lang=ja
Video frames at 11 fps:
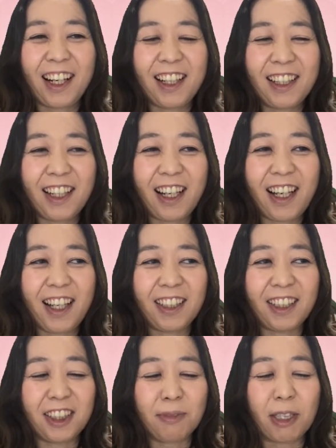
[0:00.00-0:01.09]
考え
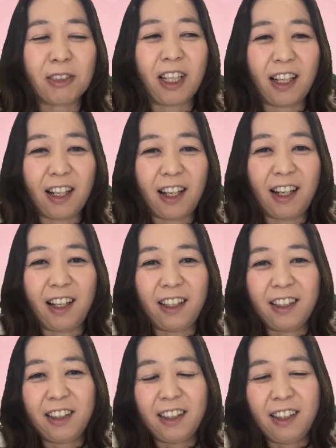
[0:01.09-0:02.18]
てしまうから
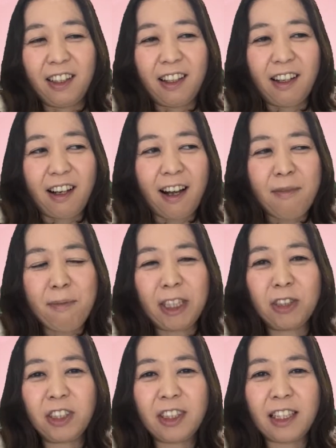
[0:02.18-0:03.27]
あんまり
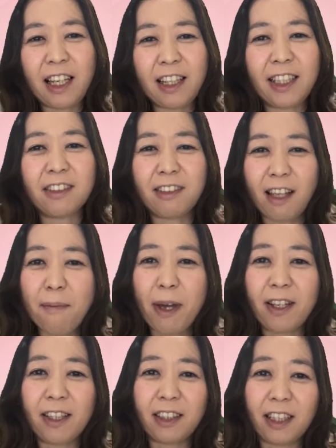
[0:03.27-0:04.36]
好きじゃないですね
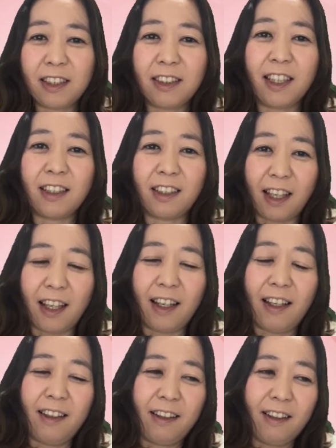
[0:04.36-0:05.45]
バレンタインデーって。
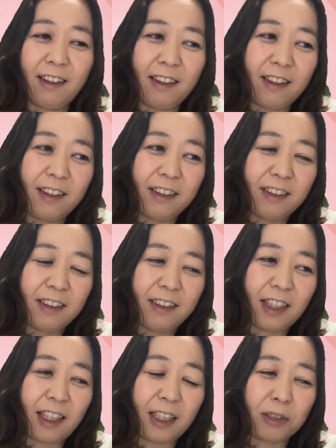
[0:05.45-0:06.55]

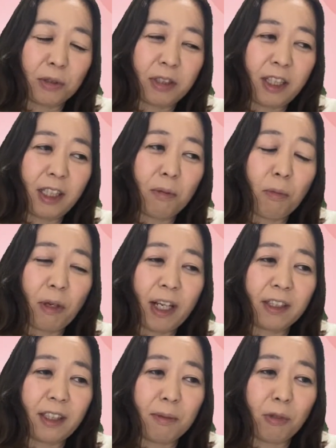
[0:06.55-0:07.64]
なんか女性でもも
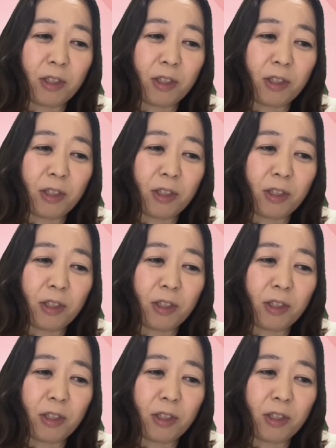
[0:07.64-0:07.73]
らっても